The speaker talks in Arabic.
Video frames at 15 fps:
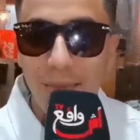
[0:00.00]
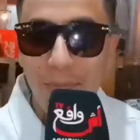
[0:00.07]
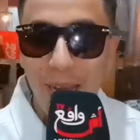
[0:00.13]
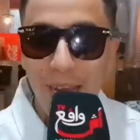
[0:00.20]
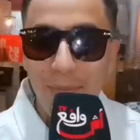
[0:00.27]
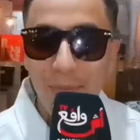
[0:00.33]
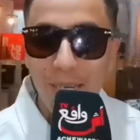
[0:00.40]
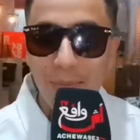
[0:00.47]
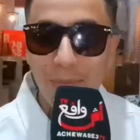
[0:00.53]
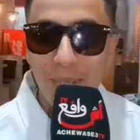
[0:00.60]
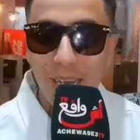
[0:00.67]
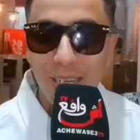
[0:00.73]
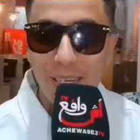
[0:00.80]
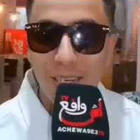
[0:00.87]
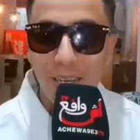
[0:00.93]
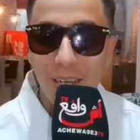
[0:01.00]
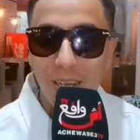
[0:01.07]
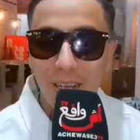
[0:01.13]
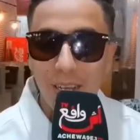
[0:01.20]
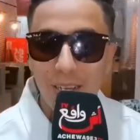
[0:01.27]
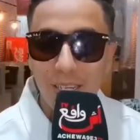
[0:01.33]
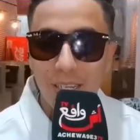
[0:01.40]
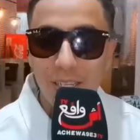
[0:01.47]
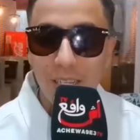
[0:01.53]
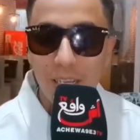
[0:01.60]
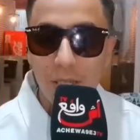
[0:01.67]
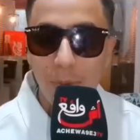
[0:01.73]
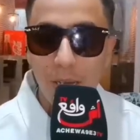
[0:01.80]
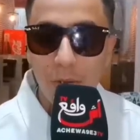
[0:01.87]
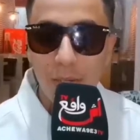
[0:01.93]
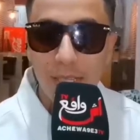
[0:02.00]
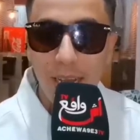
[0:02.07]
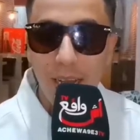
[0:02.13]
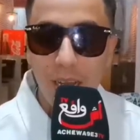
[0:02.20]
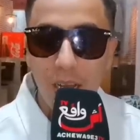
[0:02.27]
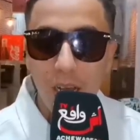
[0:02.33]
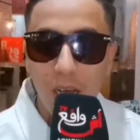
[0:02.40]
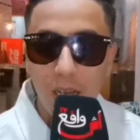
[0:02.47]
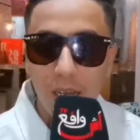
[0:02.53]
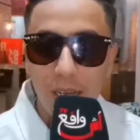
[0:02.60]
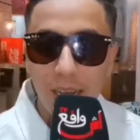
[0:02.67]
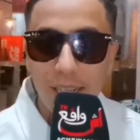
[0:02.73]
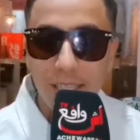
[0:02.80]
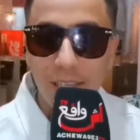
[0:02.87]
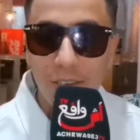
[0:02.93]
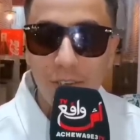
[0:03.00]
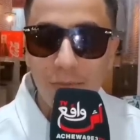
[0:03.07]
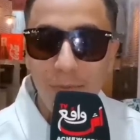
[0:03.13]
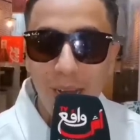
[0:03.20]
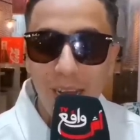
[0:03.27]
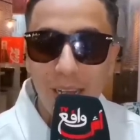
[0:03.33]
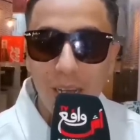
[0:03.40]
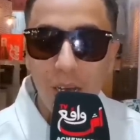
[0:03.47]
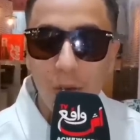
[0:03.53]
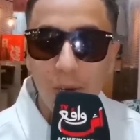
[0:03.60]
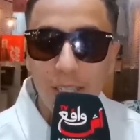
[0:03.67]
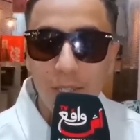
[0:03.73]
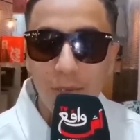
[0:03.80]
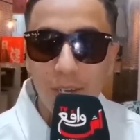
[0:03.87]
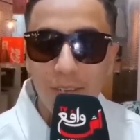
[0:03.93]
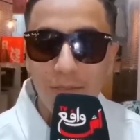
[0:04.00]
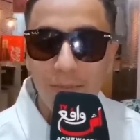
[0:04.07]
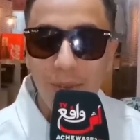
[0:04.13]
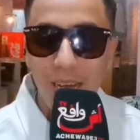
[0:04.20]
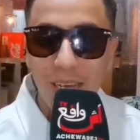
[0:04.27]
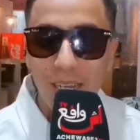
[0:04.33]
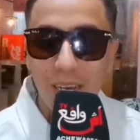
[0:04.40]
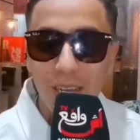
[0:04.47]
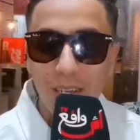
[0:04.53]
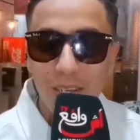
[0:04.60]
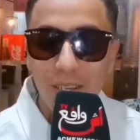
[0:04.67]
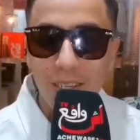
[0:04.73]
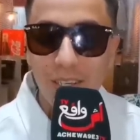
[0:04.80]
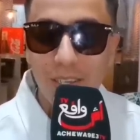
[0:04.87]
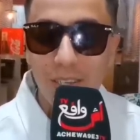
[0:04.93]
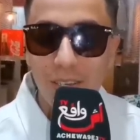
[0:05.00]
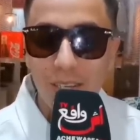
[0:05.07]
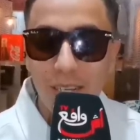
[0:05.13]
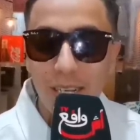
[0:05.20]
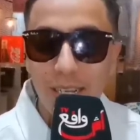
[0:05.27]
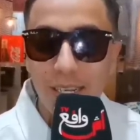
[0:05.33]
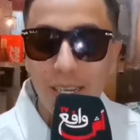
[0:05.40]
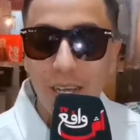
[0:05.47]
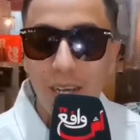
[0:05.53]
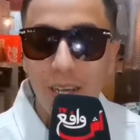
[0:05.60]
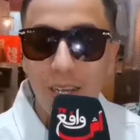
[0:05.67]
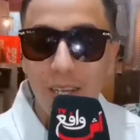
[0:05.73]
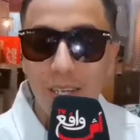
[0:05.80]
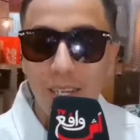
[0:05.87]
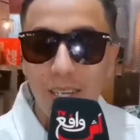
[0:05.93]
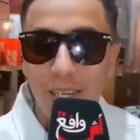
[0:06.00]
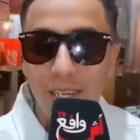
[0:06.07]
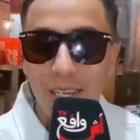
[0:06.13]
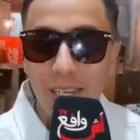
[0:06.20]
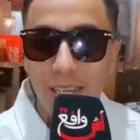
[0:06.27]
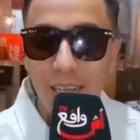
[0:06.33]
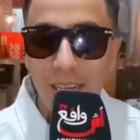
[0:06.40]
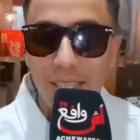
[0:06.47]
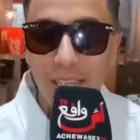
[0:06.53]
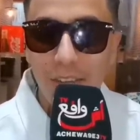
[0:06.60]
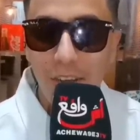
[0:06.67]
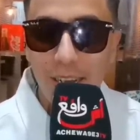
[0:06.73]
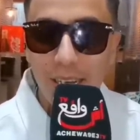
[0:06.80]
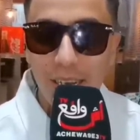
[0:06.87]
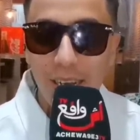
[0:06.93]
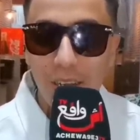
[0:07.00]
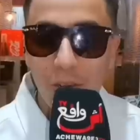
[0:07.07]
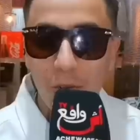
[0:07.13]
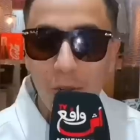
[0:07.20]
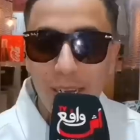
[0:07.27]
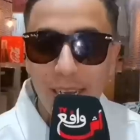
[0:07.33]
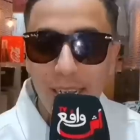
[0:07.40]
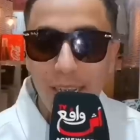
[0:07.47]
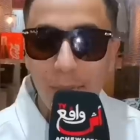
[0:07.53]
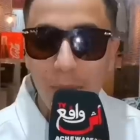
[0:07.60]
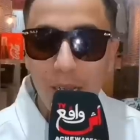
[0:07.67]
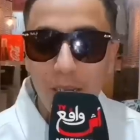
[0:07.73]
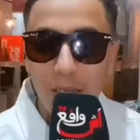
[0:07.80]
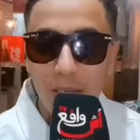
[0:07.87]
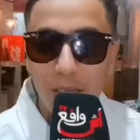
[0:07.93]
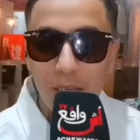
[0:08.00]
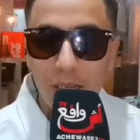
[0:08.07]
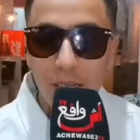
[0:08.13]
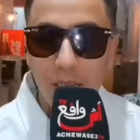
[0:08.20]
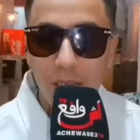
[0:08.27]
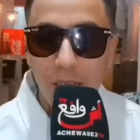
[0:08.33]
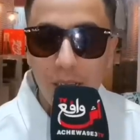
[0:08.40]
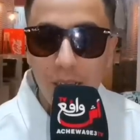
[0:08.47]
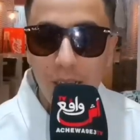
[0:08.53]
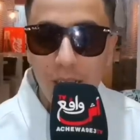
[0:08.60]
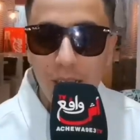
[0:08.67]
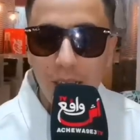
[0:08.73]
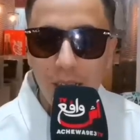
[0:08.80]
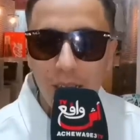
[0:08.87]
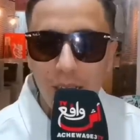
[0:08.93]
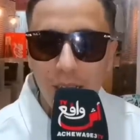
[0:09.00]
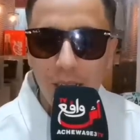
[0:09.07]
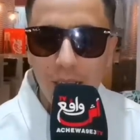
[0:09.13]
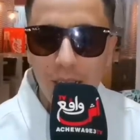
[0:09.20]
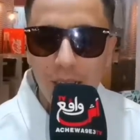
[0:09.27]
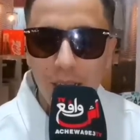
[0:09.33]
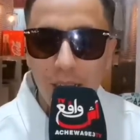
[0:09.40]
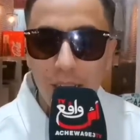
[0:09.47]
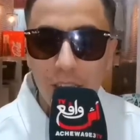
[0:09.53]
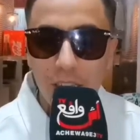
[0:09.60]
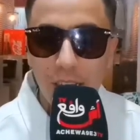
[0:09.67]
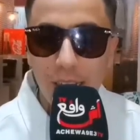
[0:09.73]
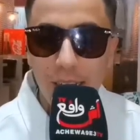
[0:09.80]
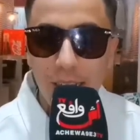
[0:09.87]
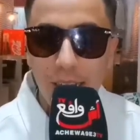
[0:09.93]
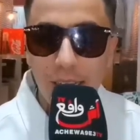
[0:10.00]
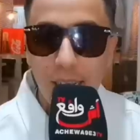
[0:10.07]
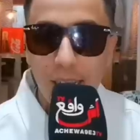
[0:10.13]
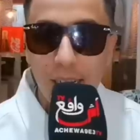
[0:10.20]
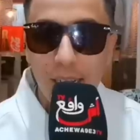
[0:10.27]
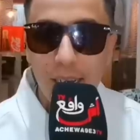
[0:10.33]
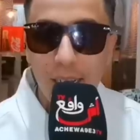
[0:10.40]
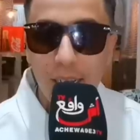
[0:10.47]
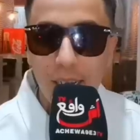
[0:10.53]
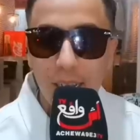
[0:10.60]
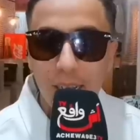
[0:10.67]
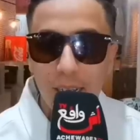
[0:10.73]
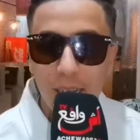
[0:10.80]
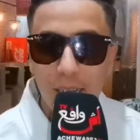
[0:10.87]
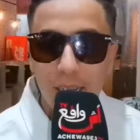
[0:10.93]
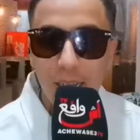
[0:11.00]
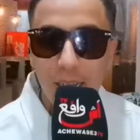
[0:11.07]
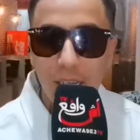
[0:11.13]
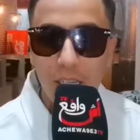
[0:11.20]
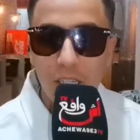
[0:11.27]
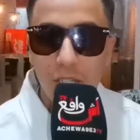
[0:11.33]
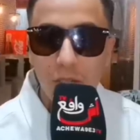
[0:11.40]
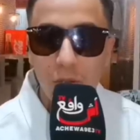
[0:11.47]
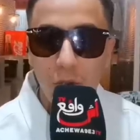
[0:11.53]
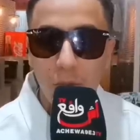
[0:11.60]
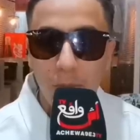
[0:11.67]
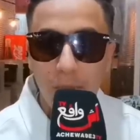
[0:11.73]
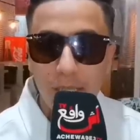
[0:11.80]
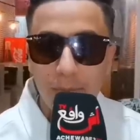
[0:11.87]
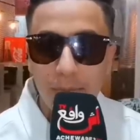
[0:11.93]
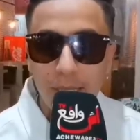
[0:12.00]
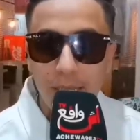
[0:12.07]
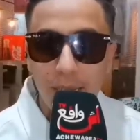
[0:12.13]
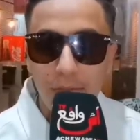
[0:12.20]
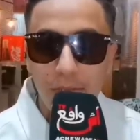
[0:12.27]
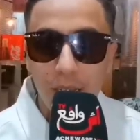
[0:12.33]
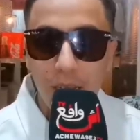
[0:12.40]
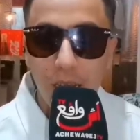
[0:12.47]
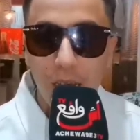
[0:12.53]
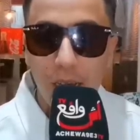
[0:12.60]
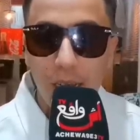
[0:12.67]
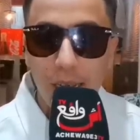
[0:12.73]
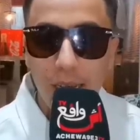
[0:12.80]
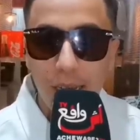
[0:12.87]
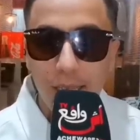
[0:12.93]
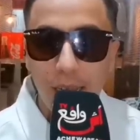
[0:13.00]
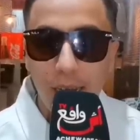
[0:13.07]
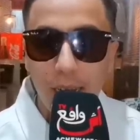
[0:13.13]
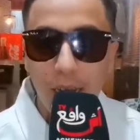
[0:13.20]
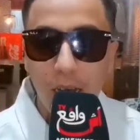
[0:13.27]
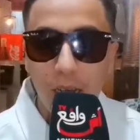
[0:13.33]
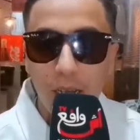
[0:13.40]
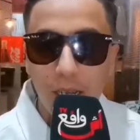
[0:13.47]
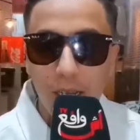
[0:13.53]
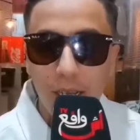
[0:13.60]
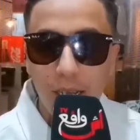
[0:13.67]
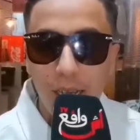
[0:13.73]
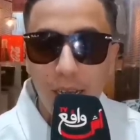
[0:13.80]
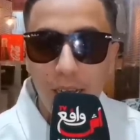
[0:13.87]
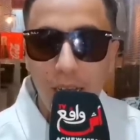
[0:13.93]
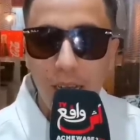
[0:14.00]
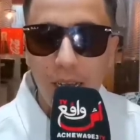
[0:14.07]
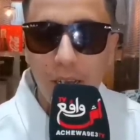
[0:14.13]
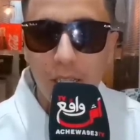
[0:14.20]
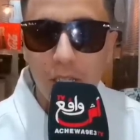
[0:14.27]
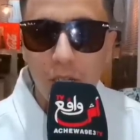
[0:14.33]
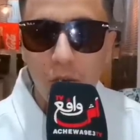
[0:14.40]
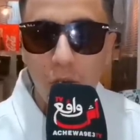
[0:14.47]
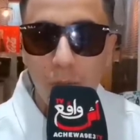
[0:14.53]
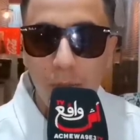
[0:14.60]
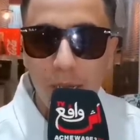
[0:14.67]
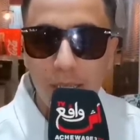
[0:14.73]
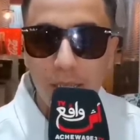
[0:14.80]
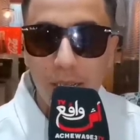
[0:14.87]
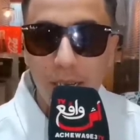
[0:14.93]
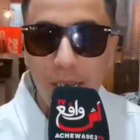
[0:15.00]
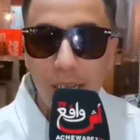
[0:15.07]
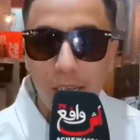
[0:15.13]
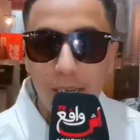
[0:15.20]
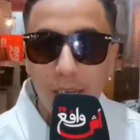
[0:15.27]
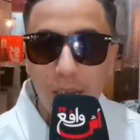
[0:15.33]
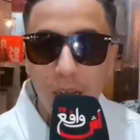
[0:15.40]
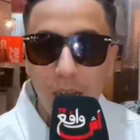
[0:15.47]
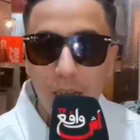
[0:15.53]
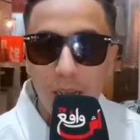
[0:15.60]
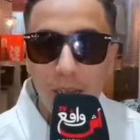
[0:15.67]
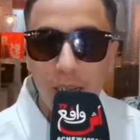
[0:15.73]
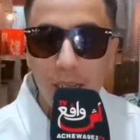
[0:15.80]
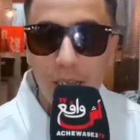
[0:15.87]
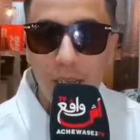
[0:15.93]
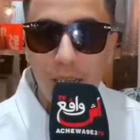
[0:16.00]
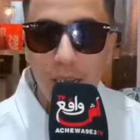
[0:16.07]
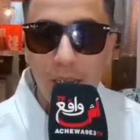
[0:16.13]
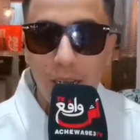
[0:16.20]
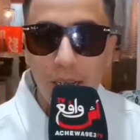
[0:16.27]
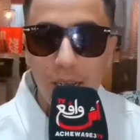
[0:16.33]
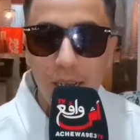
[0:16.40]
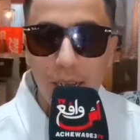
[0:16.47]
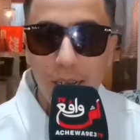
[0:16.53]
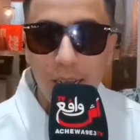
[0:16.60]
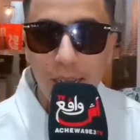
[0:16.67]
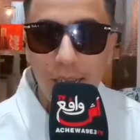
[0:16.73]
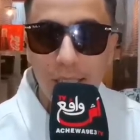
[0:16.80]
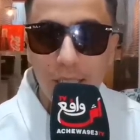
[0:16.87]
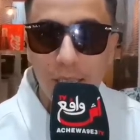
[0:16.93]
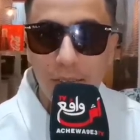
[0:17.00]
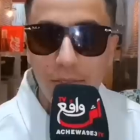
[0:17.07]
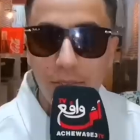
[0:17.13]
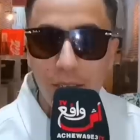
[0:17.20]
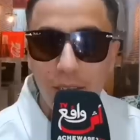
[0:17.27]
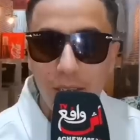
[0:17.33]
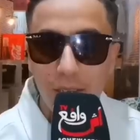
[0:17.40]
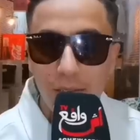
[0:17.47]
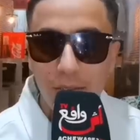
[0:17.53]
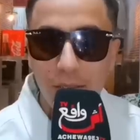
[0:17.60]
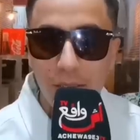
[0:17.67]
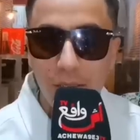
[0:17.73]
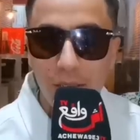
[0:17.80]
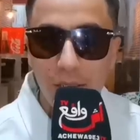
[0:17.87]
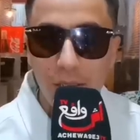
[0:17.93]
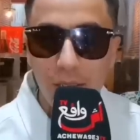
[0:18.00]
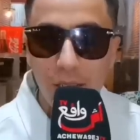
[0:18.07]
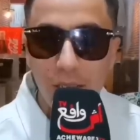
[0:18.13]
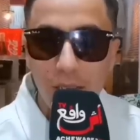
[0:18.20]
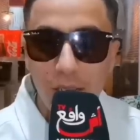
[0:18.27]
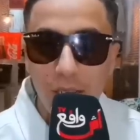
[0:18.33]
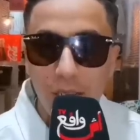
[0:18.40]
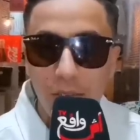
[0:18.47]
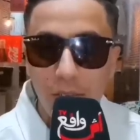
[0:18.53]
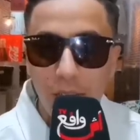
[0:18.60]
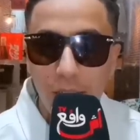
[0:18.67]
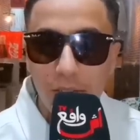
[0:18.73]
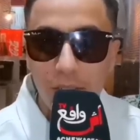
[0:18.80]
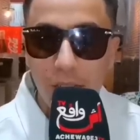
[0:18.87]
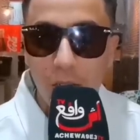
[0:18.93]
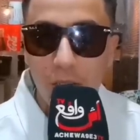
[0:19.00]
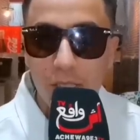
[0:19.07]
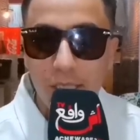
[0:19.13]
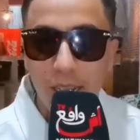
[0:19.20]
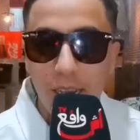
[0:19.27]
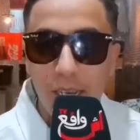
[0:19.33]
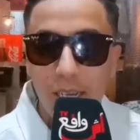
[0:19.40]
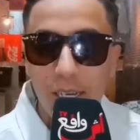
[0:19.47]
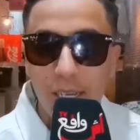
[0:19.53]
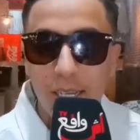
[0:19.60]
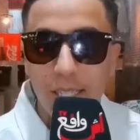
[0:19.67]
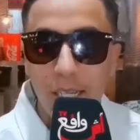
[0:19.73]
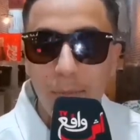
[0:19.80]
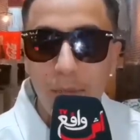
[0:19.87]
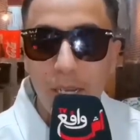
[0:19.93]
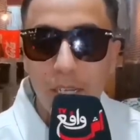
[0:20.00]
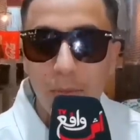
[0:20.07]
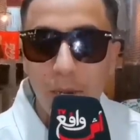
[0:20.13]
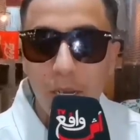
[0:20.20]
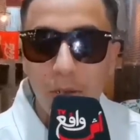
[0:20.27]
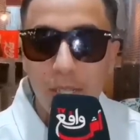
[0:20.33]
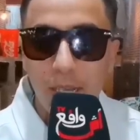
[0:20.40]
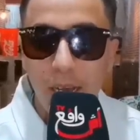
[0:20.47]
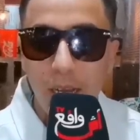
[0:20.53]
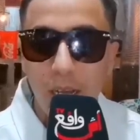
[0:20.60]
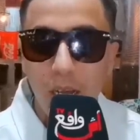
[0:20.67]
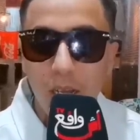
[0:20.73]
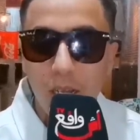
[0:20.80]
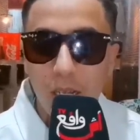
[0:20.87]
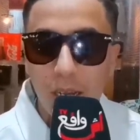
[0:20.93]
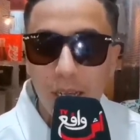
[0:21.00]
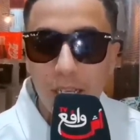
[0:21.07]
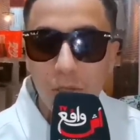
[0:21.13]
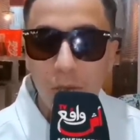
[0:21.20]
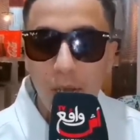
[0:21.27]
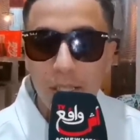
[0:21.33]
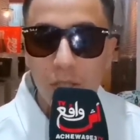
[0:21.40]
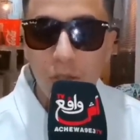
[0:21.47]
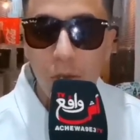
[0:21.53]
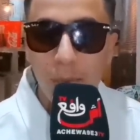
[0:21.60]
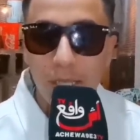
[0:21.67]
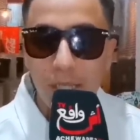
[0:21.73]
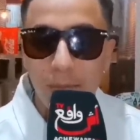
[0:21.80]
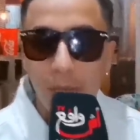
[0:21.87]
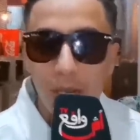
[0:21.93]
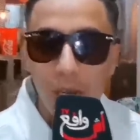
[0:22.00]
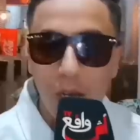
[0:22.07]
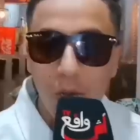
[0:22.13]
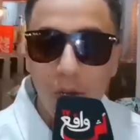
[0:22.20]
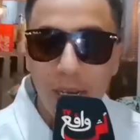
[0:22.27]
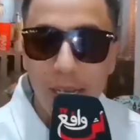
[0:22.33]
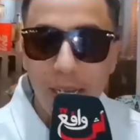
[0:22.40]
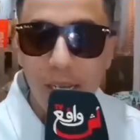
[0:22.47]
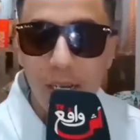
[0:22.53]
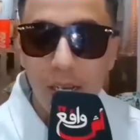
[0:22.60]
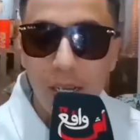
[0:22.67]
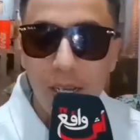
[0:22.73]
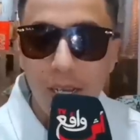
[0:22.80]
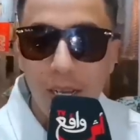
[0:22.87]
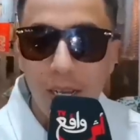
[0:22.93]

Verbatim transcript: مآمن بأن الله سبحانه وتعالى غادي يكون معايا وغادي يوقف معايا لأن عندي واحد قوة الإيمان آه هاد الشيء خلاني أنني عشت صعوبات بزاف إلى إلى هضرنا على لا الصعوبات اللي كنا آه لقيت في في حفظ ديال الكتاب الله سبحانه وتعالى لقيت واحد الصعوبات كبيرة ولكن